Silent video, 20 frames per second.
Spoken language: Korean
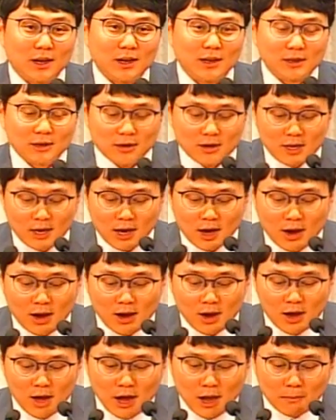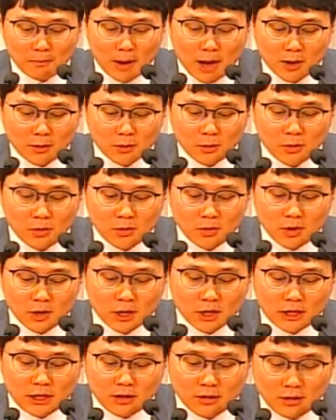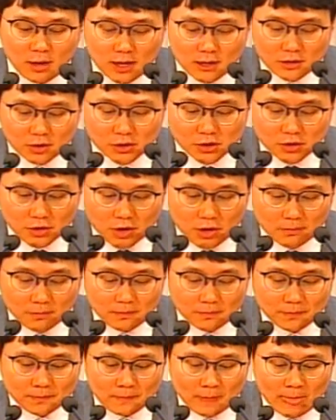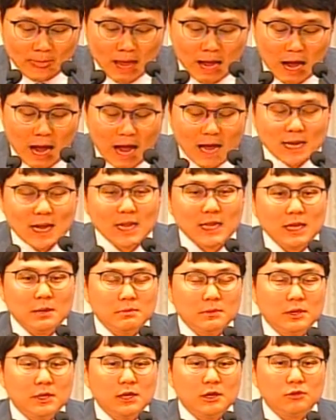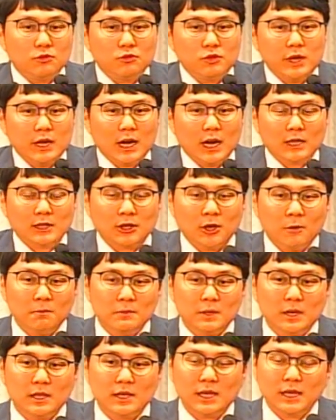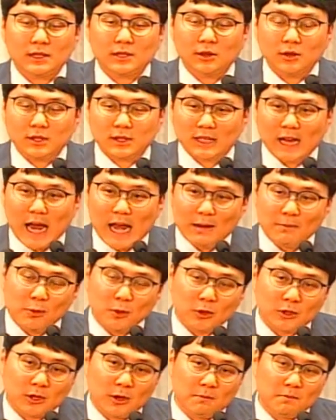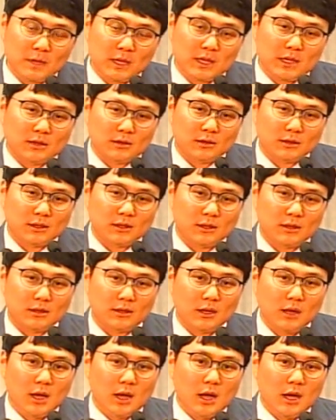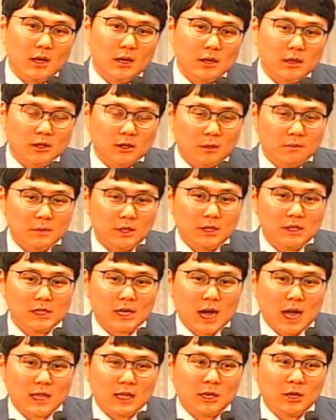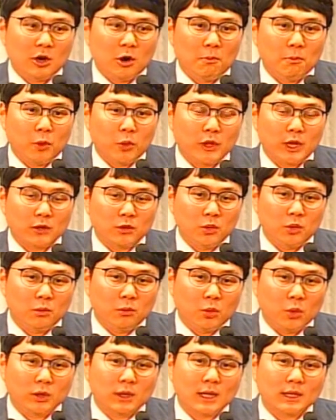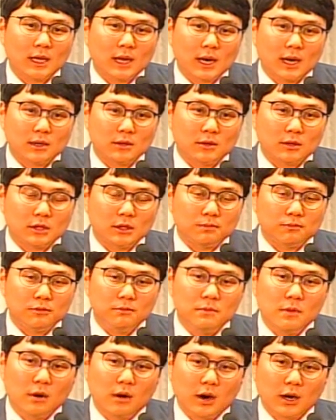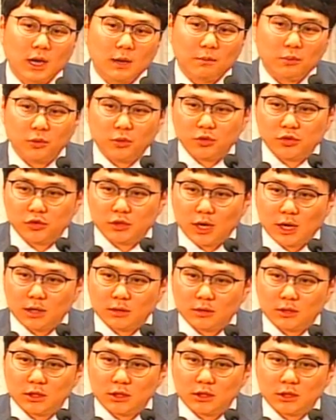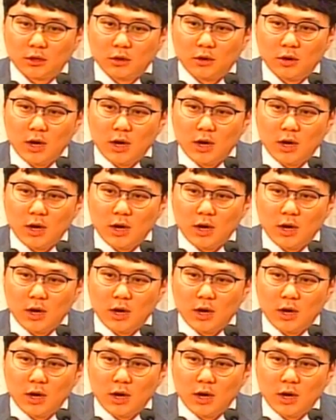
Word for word: 그러니까 바로 이러한 것처럼 하나님을 우리가 섬긴 데서 잘못 섬기는 것은 섬기지 않은 것보다도 못하다라는 것을 분명하게 보여준다는 것이죠.